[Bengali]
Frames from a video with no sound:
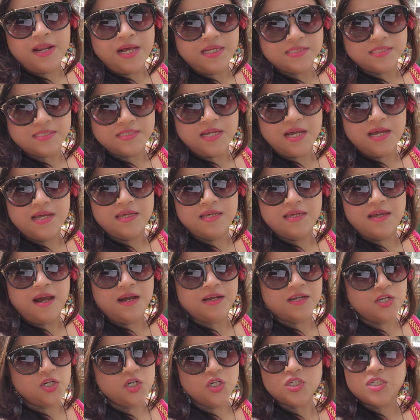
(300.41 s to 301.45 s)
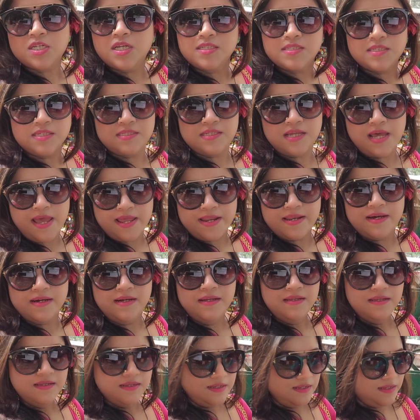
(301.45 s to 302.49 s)
রাস্তায় আখের রস খেতে দেয় না
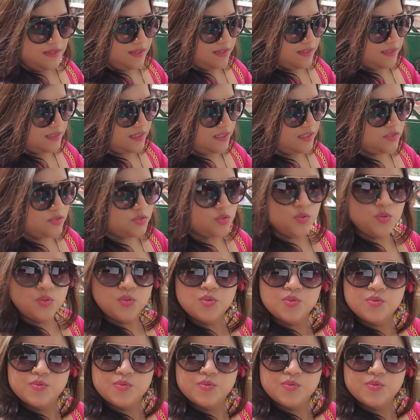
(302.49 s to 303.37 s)
কিন্তু